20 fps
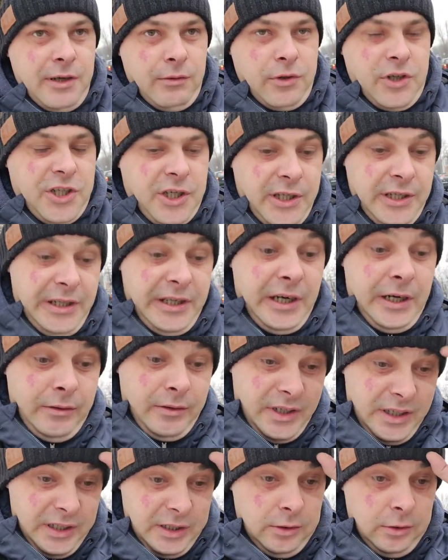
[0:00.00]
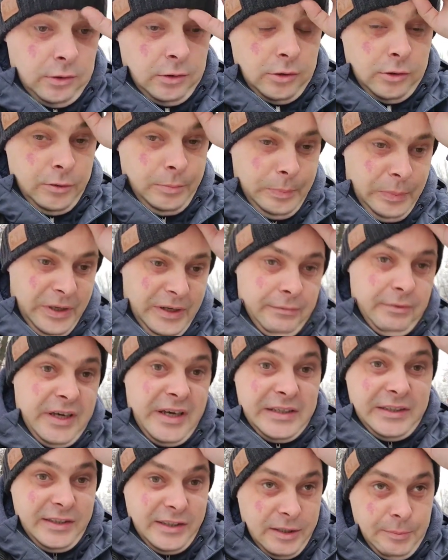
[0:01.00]
девушка и говорит, о,
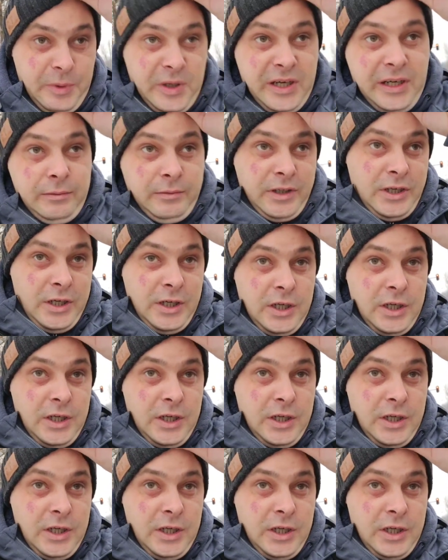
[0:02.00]
привет, типа,